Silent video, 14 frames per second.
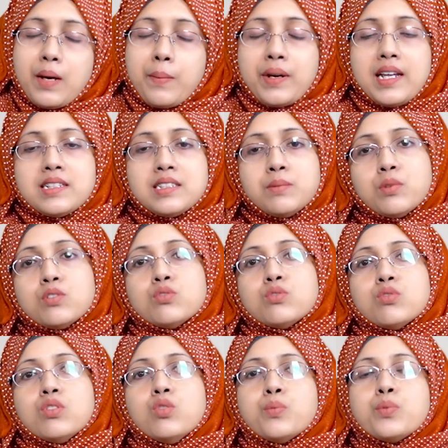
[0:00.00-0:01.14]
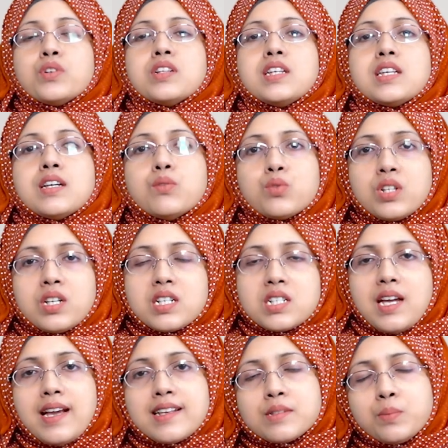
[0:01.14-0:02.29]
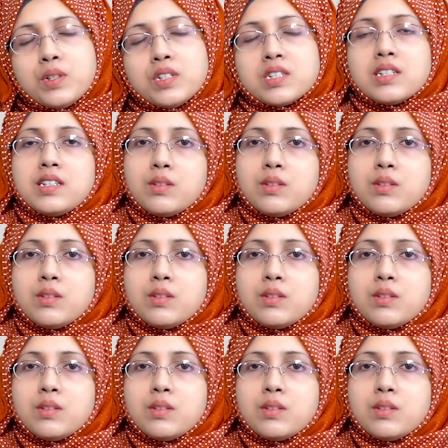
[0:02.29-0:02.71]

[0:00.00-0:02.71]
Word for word: আবার এই জীবাণুগুলো উপরের দিকে উঠে এসে অ্যাসপিরেশন